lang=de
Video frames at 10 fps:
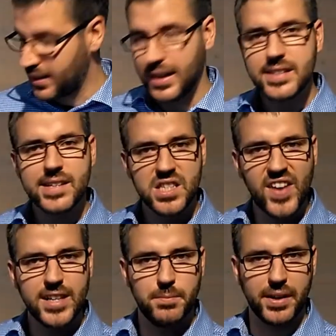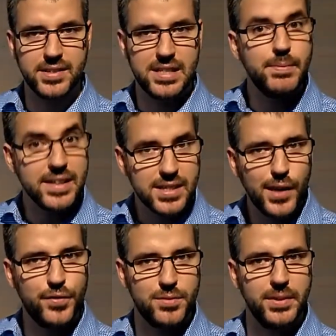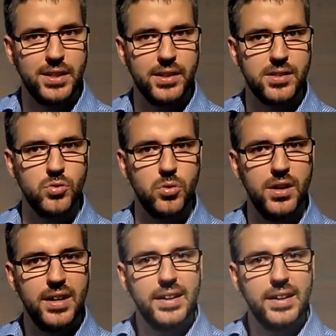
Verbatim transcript: ist das zweite Prinzip als Hilfsmittel dazu,